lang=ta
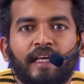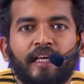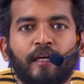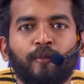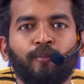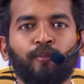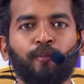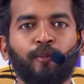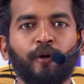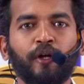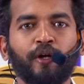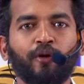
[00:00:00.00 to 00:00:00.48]

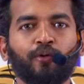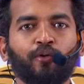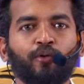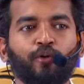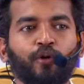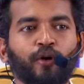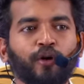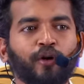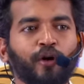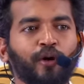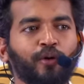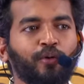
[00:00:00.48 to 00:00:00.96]
இப்படி
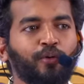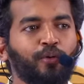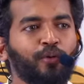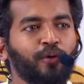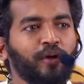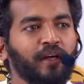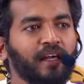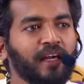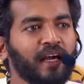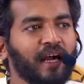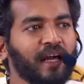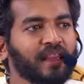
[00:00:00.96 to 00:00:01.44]

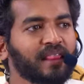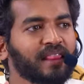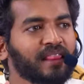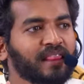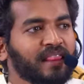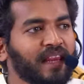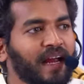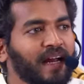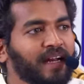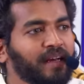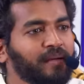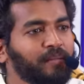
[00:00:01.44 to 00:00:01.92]
கொடுக்கக்கூடிய
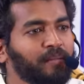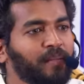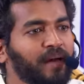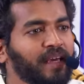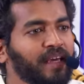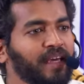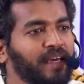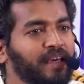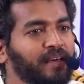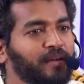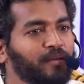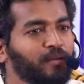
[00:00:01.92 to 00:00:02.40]
தன்மை